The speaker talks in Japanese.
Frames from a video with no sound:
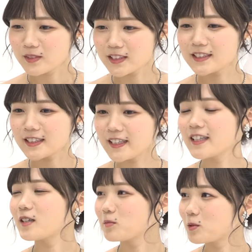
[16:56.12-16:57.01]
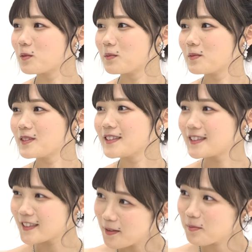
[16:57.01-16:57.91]
実写映画も
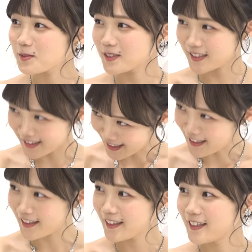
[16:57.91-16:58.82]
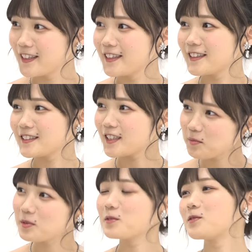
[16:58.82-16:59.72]
全部好きで、
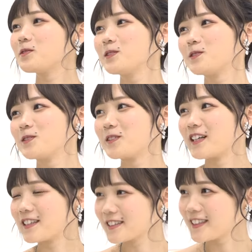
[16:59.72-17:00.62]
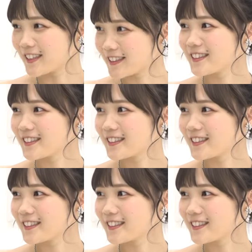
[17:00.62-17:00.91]
全部の道場教官が好きで